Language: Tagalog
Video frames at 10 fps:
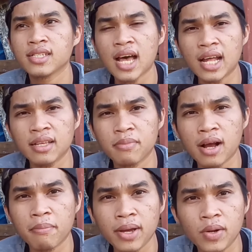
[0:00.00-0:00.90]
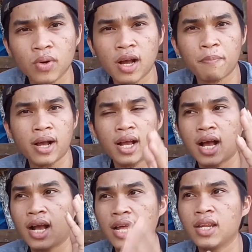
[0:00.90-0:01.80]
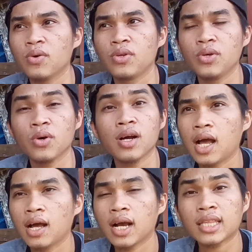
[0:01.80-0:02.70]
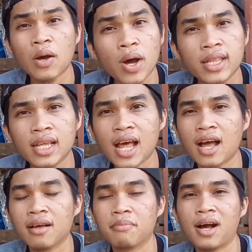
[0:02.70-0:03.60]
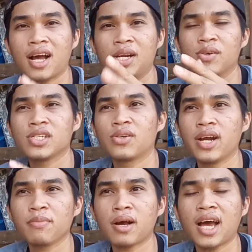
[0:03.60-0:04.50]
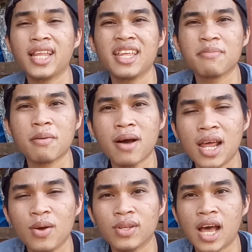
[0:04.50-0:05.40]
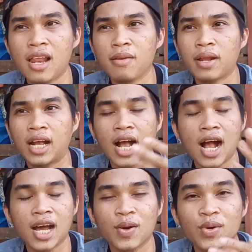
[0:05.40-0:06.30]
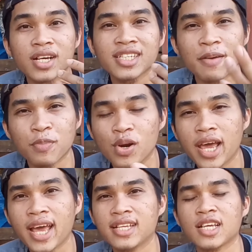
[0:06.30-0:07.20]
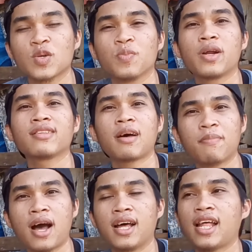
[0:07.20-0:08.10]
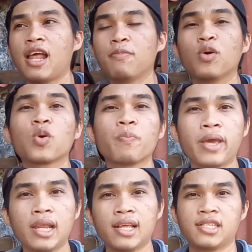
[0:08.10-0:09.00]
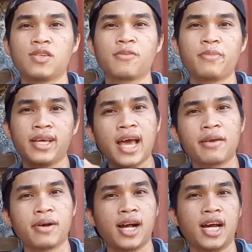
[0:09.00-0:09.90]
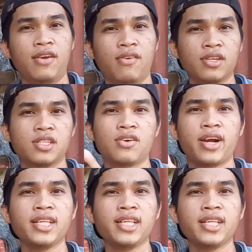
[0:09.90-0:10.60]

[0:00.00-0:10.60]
sa ating mga manok kapag ka ganun yung uh, katawan nila mga kanoks na right baka hindi mamalo dahil nagkakaroon ng sapula yan sa sobrang taba dahil puro pellets yung bigay mga kanoks na